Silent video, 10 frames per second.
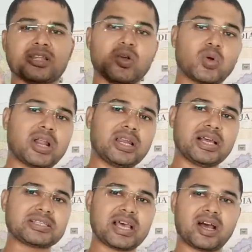तीन गुना
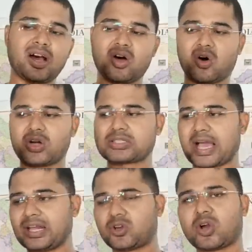लिया जाएगा और
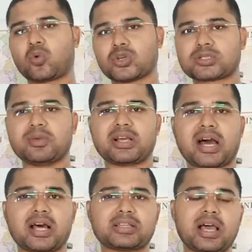इसके आगे लिखो कोस्ट में
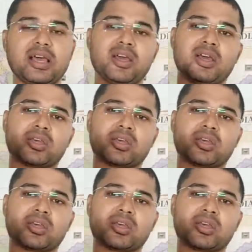लिखा रहता है